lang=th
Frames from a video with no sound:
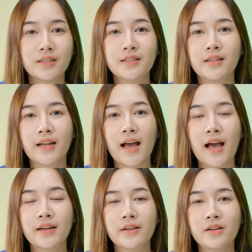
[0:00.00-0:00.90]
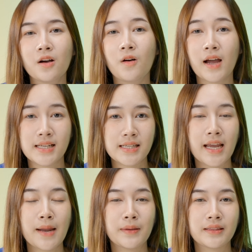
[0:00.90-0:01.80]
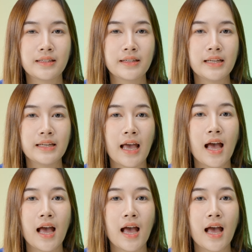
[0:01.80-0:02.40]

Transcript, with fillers: อื่นๆนะคะ ในเรื่องของการใช้งานแบตเตอรี่เนี่ย